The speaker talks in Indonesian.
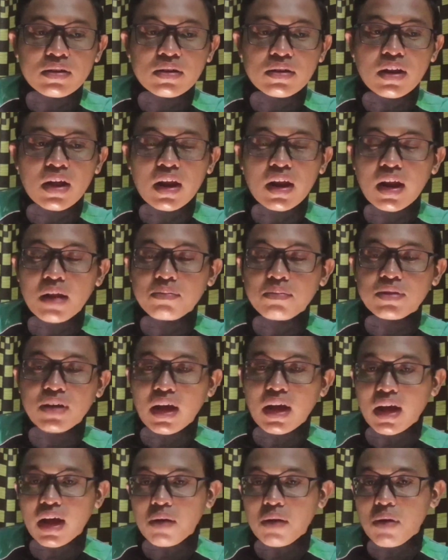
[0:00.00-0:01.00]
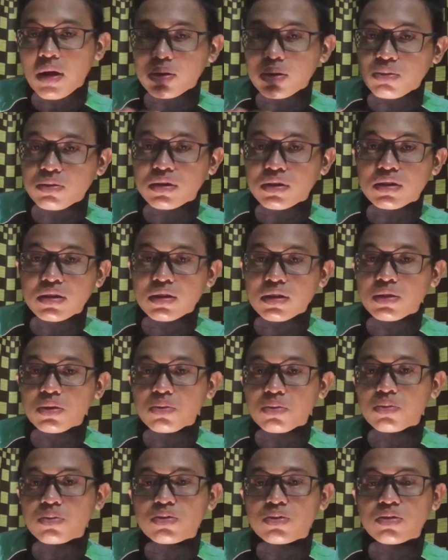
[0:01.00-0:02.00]
dalam jangka waktu
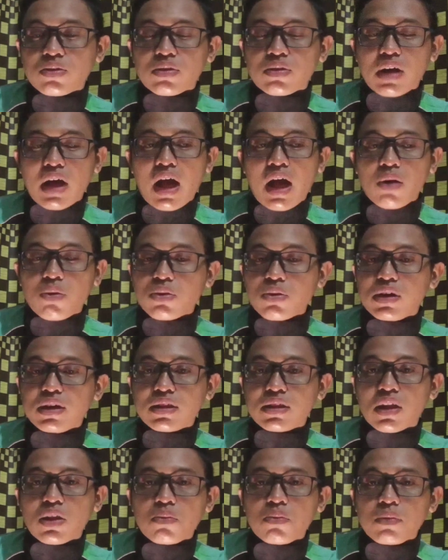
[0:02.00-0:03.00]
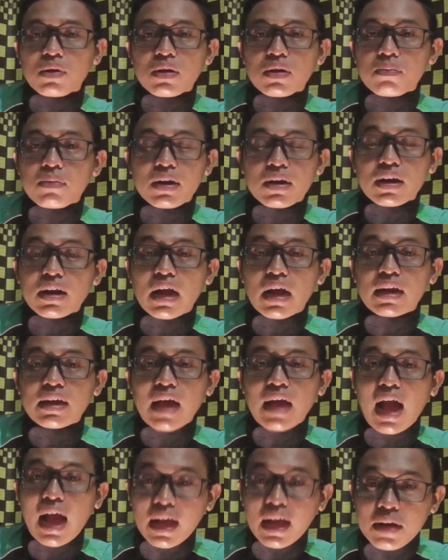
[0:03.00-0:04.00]
tertentu akun kita tuh bener-bener gak
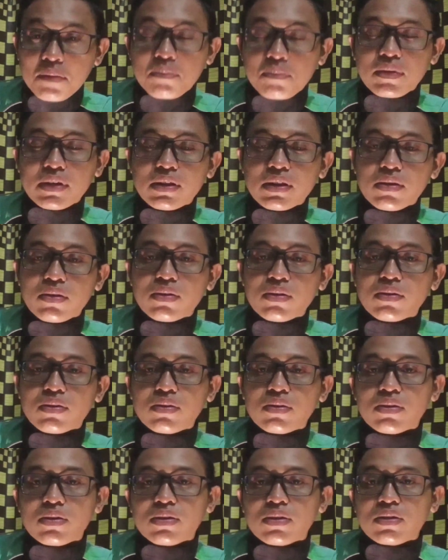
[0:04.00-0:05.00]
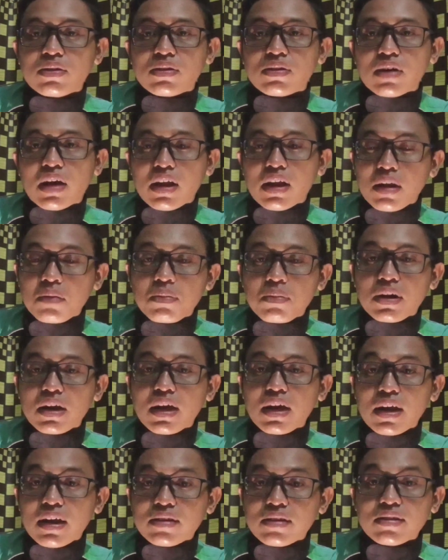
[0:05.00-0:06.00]
dianggap gitu loh kalian
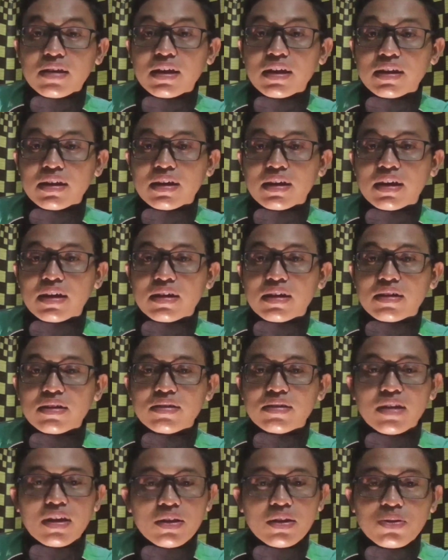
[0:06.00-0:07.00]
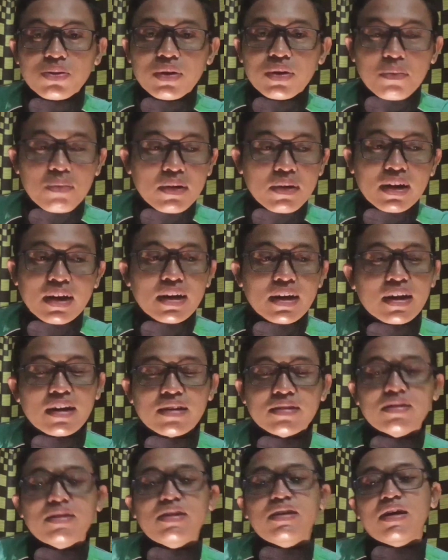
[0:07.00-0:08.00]
pernah ngerasain nggak saya juga pernah
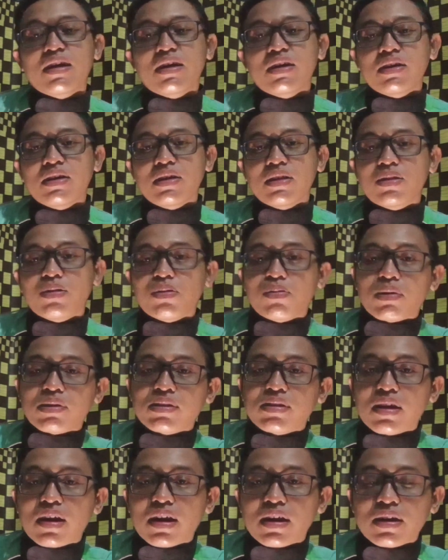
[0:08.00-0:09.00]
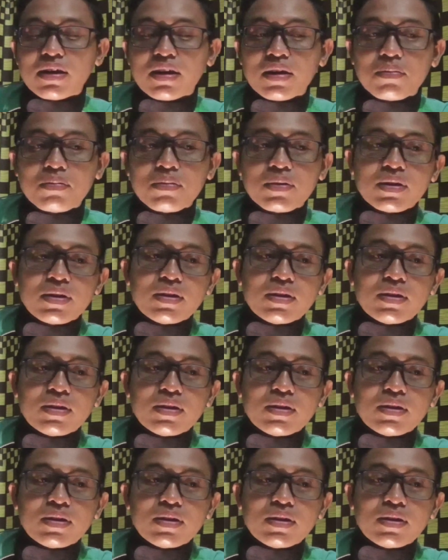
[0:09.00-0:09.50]
ngerasain kayak gitu pas jalan grab